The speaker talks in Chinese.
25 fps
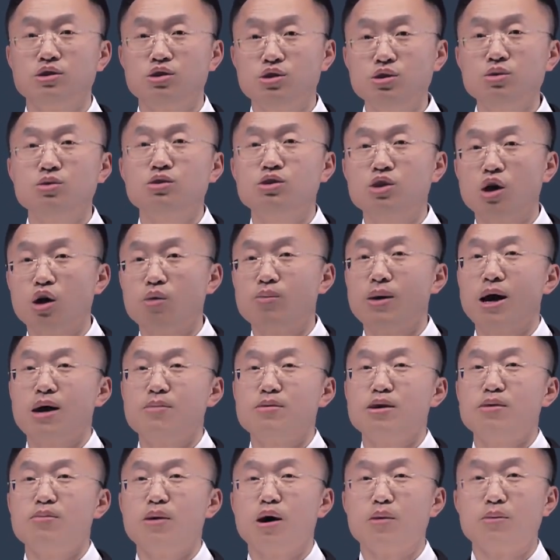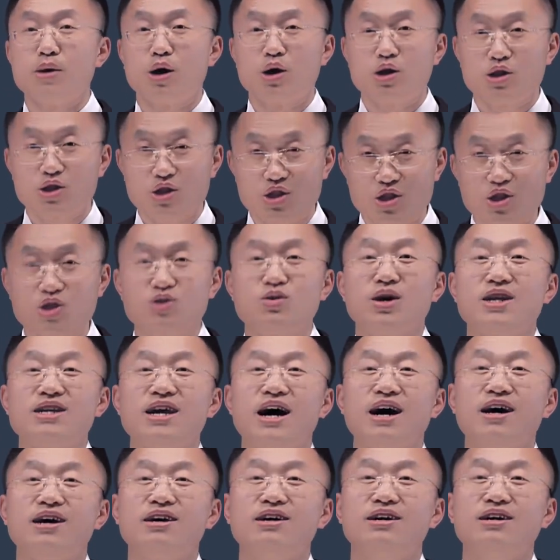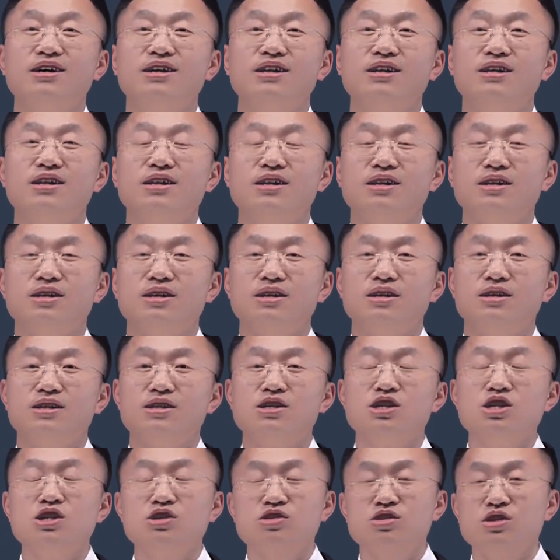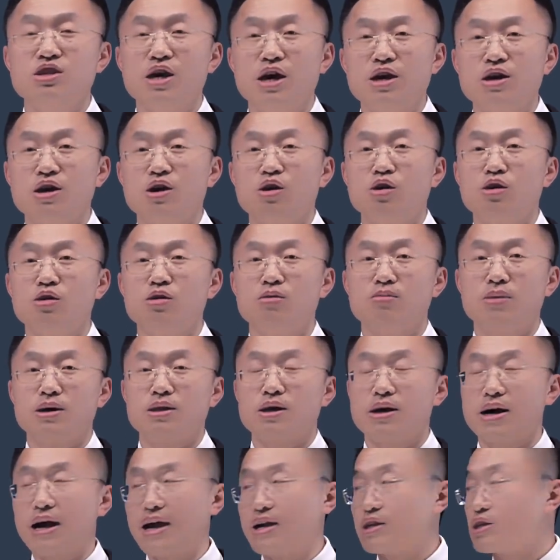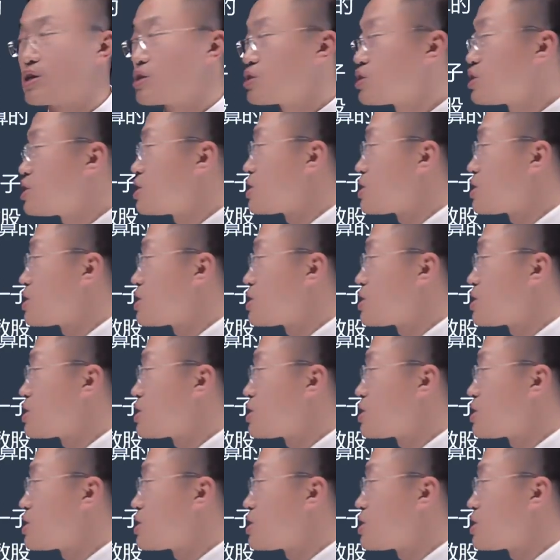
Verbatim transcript: 就叫外币报表折算差额。一四年以后，把它改成